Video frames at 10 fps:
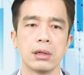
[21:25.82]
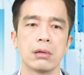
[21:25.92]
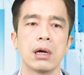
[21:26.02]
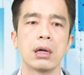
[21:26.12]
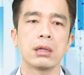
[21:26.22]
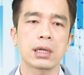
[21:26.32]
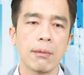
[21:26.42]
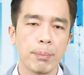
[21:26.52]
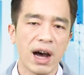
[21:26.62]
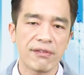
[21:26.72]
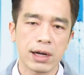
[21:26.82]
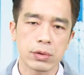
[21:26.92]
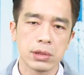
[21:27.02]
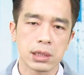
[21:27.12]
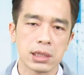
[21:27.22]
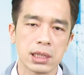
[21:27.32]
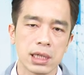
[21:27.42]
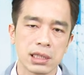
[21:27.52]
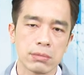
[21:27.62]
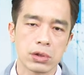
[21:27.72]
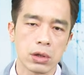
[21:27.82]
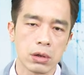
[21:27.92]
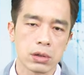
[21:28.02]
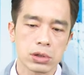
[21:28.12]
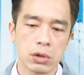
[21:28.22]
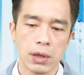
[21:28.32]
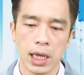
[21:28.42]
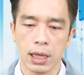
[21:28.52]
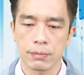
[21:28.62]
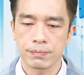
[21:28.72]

对，你看八方云集今天是不是就收黑？